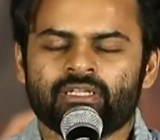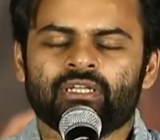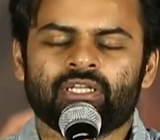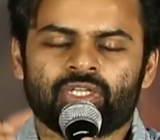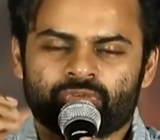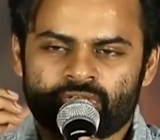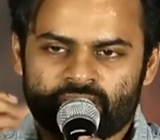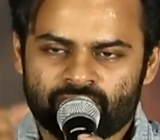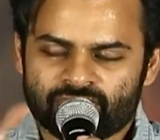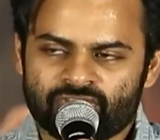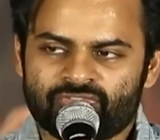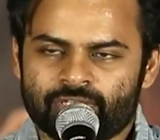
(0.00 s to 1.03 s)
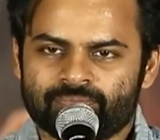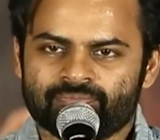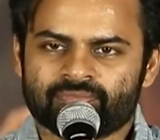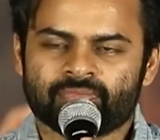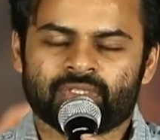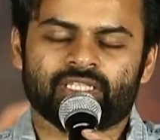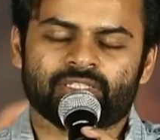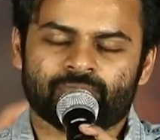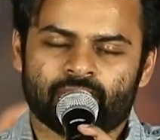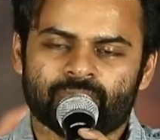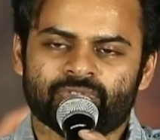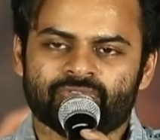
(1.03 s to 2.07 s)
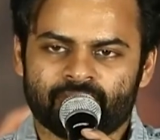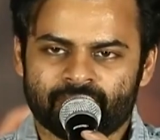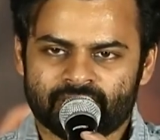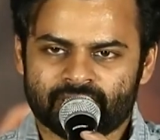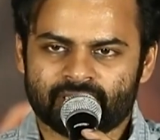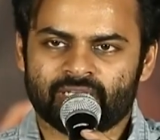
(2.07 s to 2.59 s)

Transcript: యూ విల్ లవ్ ద ఫిలిం అస్ అ ప్రామిస్ ఫ్రమ్ అస్